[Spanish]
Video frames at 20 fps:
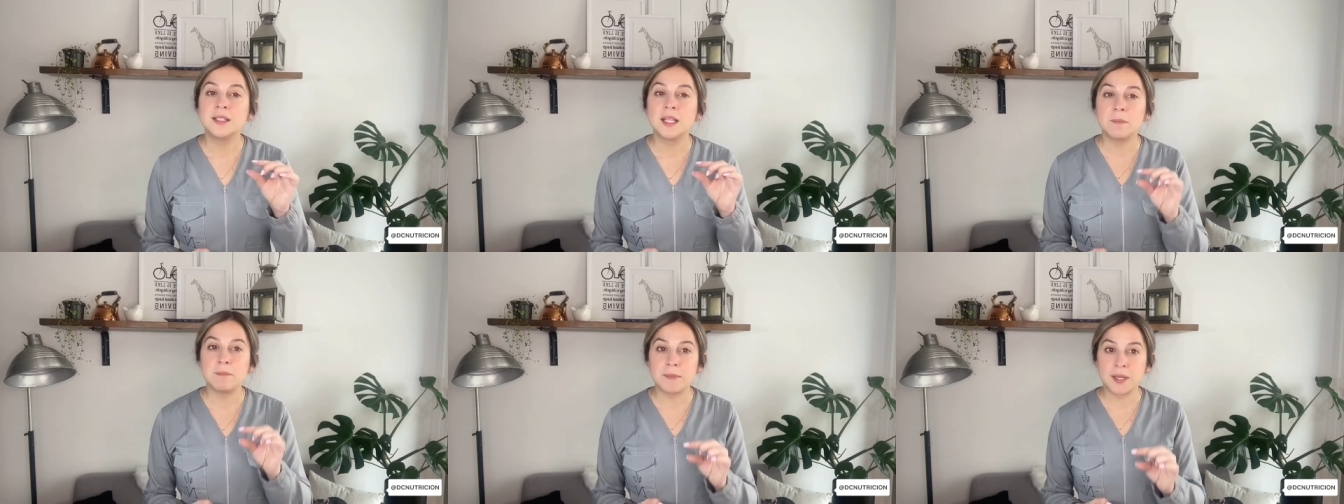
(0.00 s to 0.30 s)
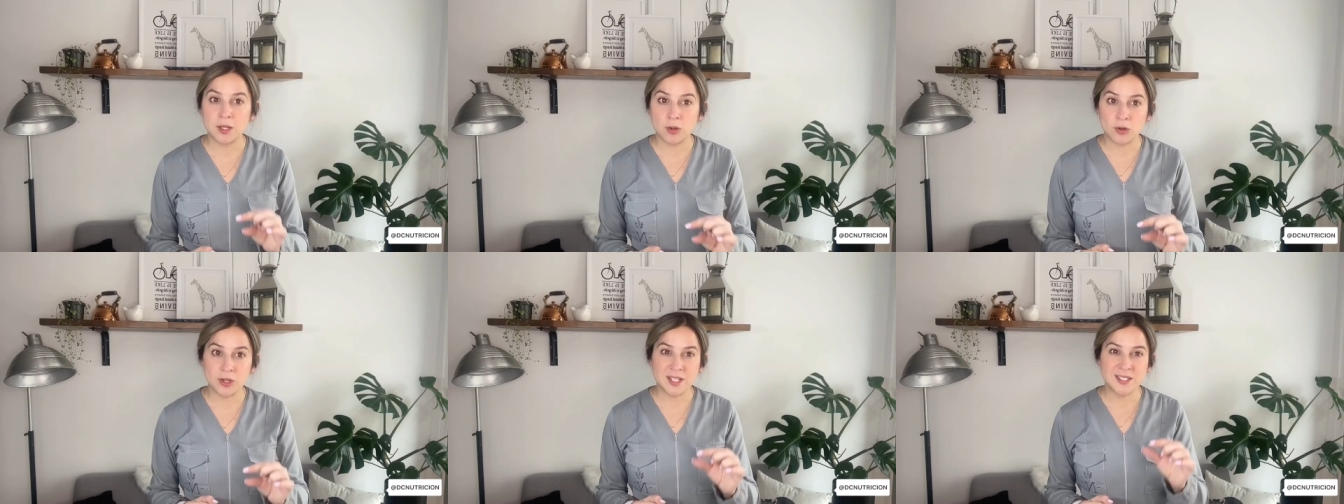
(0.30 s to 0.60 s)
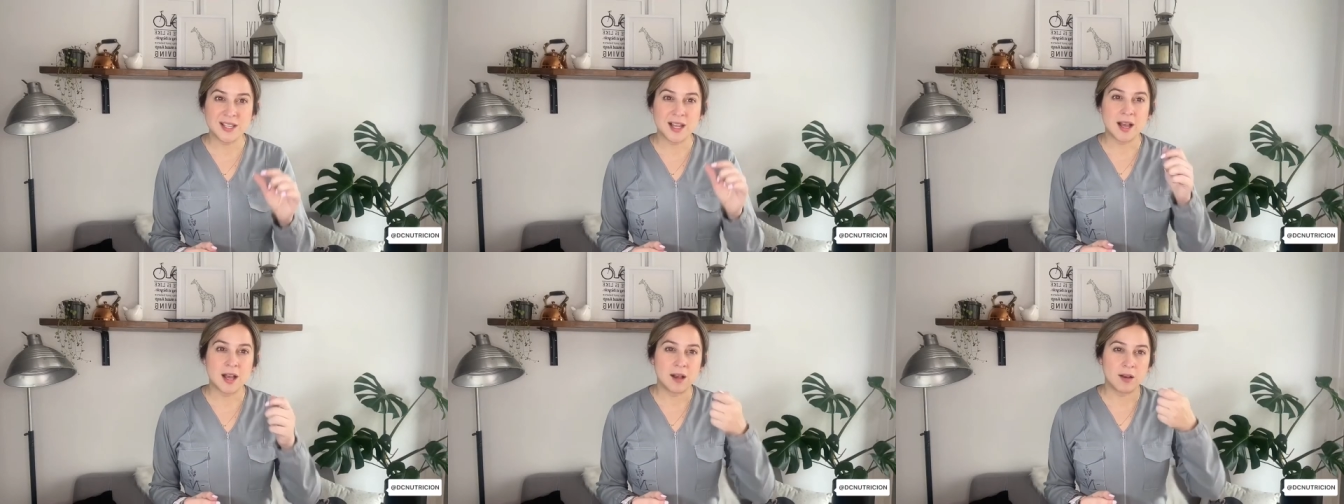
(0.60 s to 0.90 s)

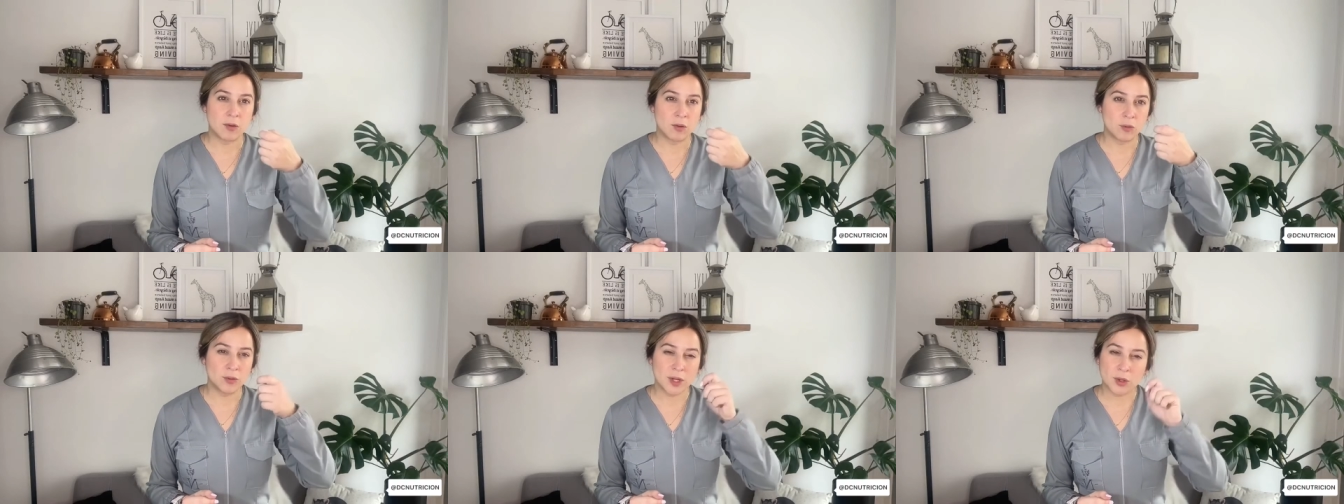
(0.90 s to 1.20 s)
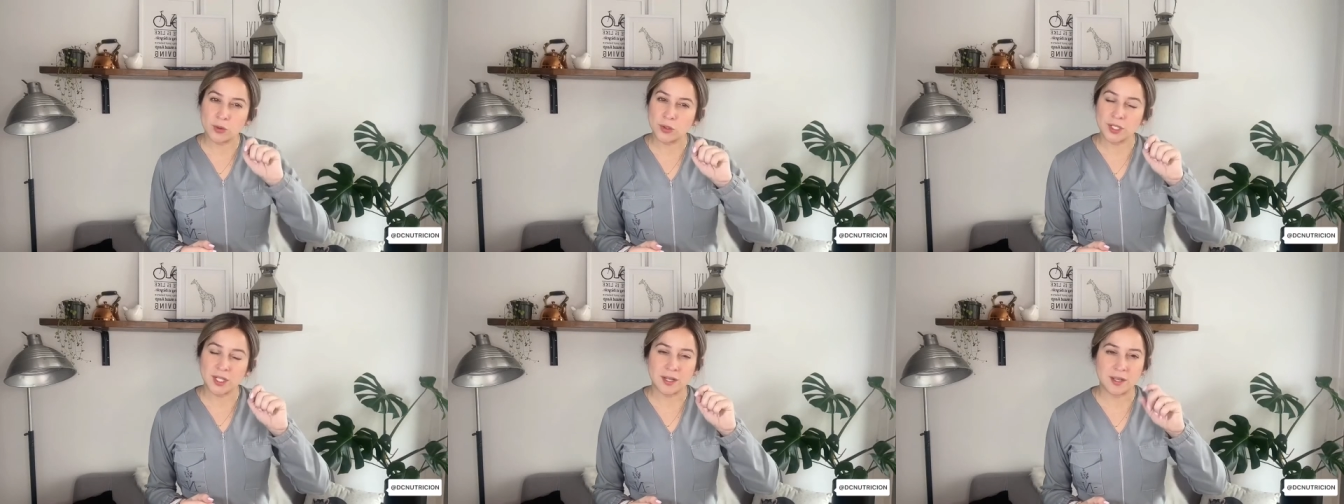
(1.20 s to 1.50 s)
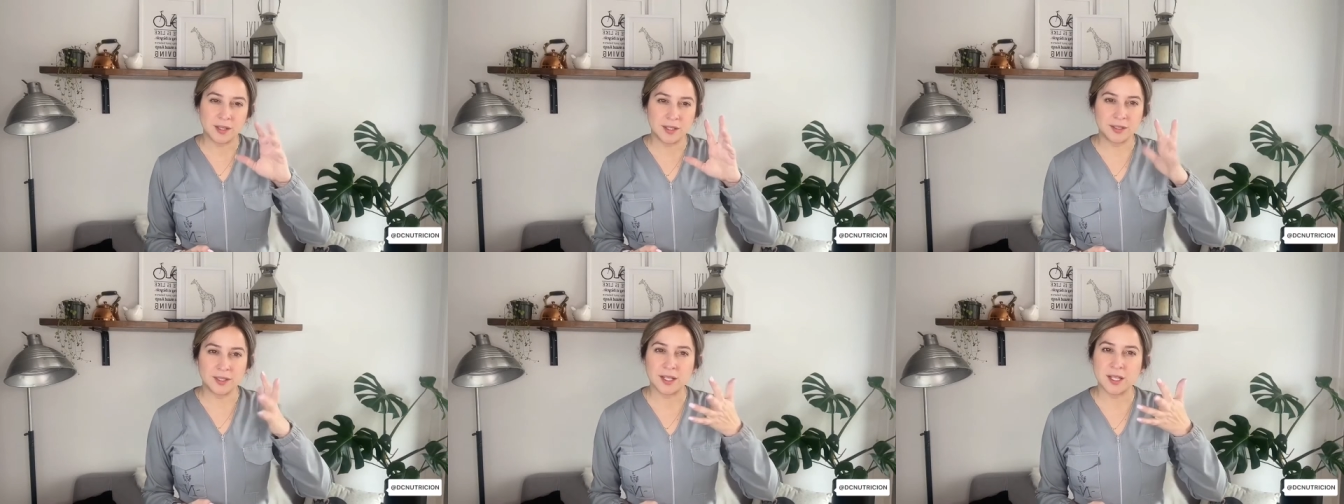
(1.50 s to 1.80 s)
menores a una
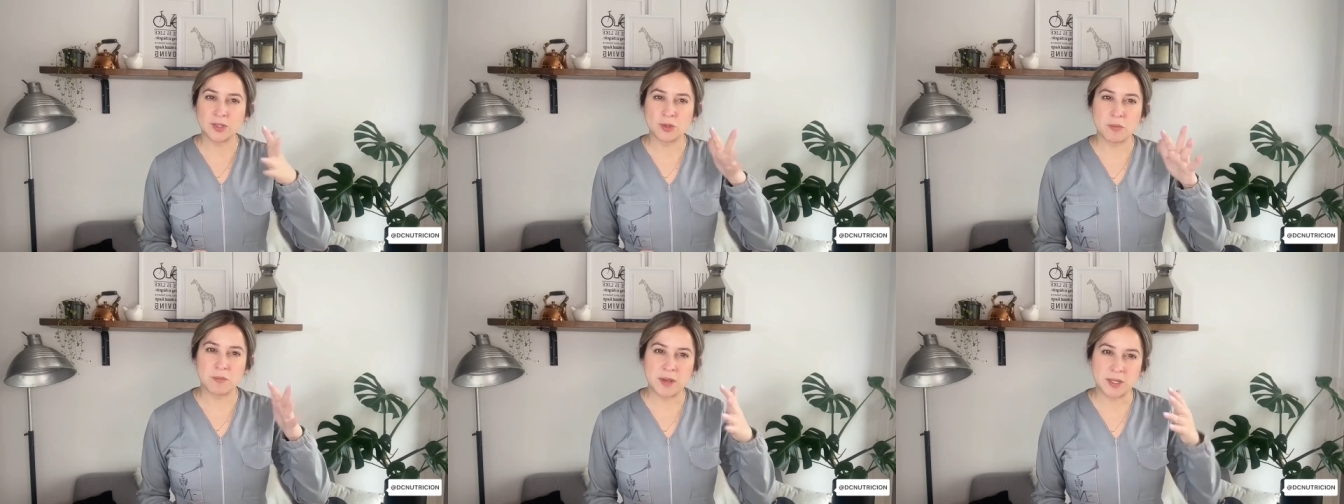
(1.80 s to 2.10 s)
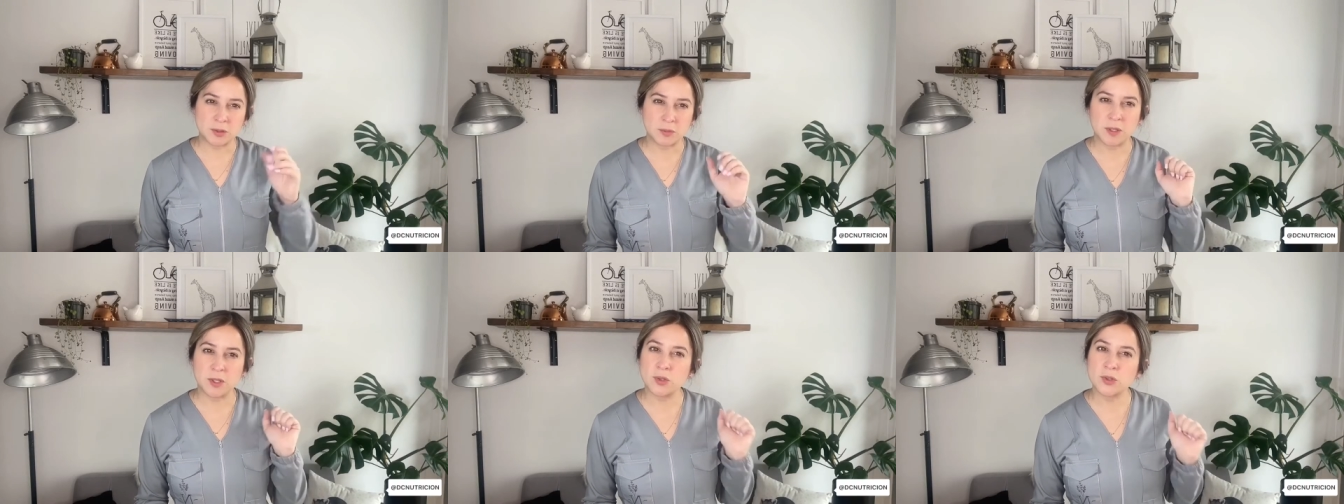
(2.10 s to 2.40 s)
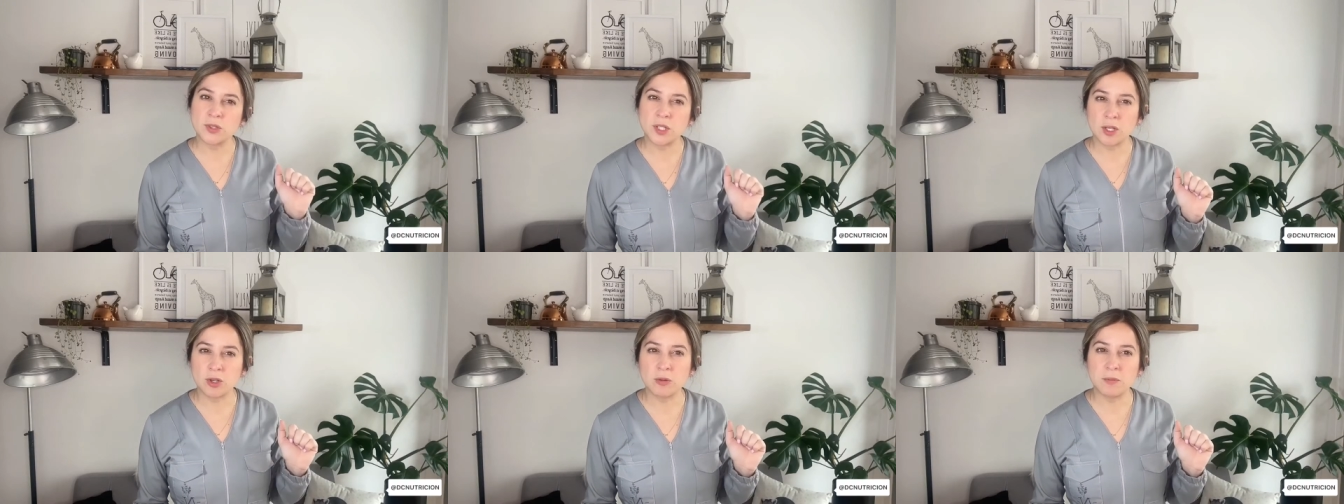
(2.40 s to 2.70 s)
cucharadita, que son más o menos
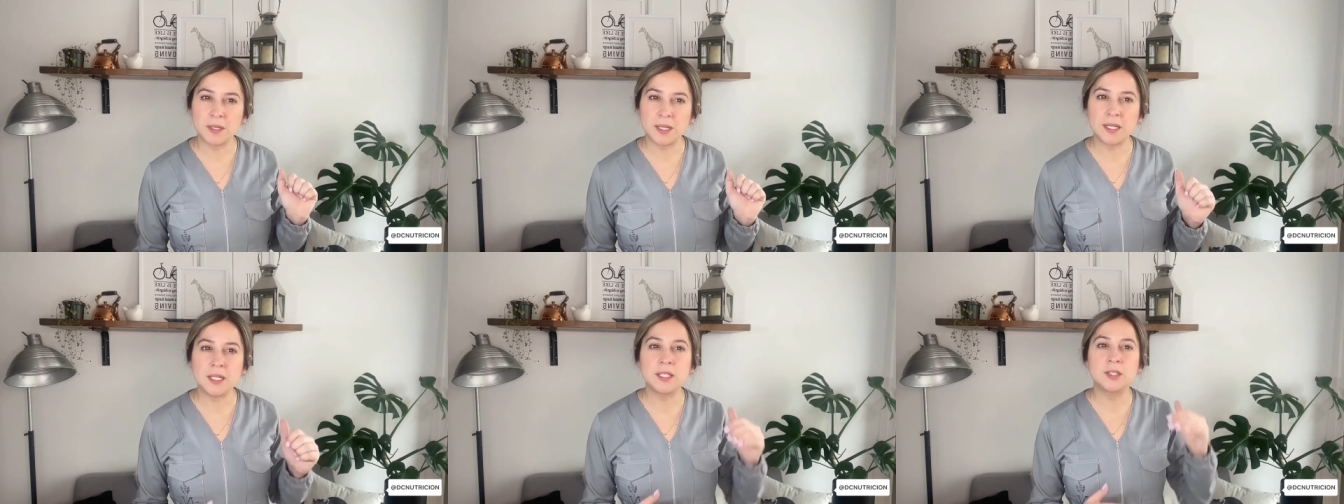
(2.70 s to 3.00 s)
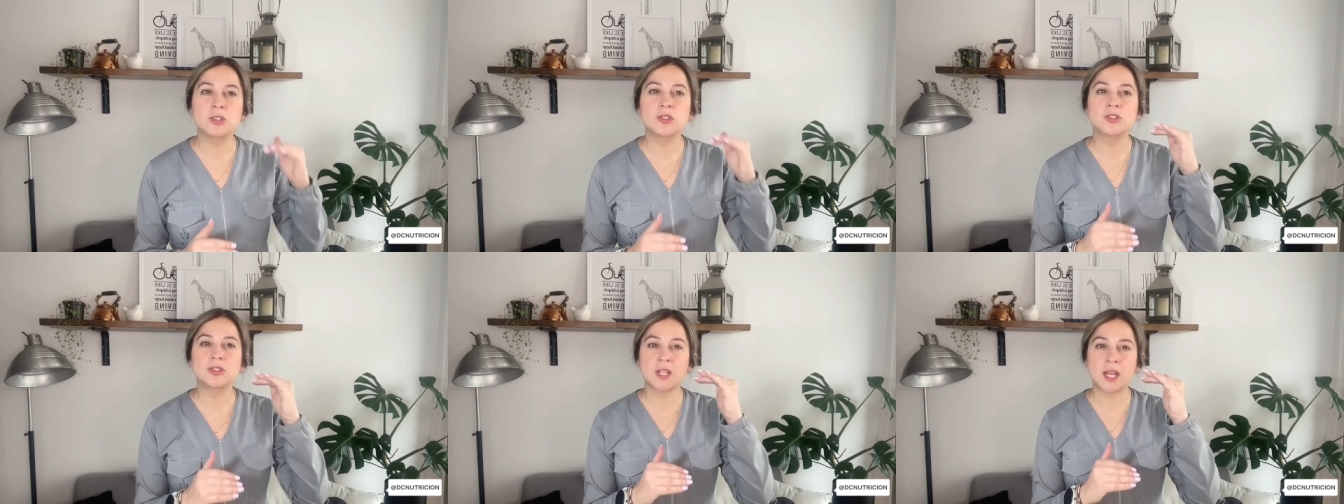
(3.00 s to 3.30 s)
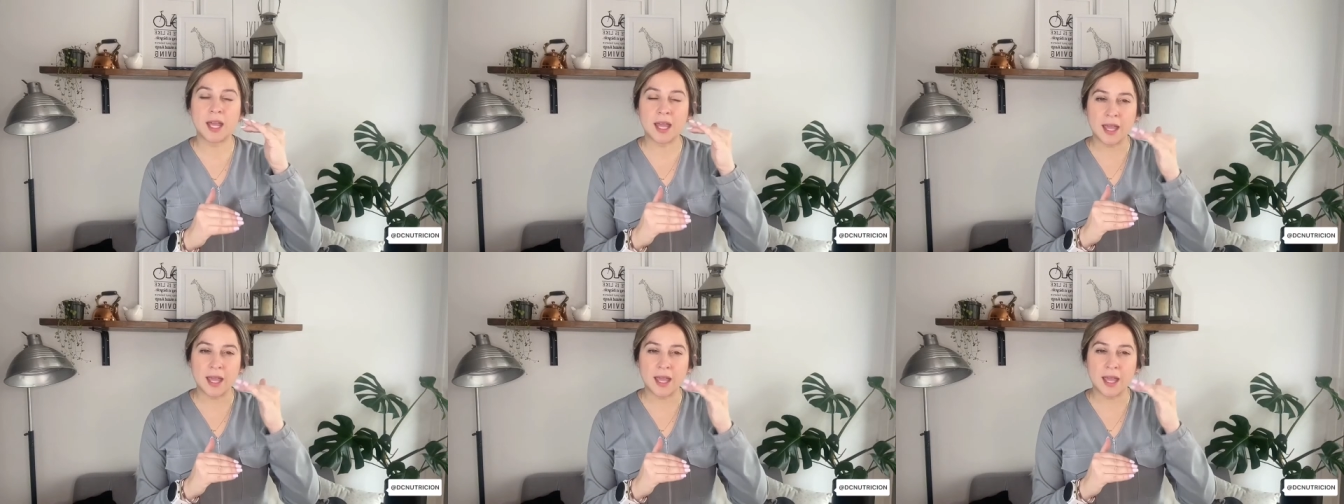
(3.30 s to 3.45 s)
5 mililitros,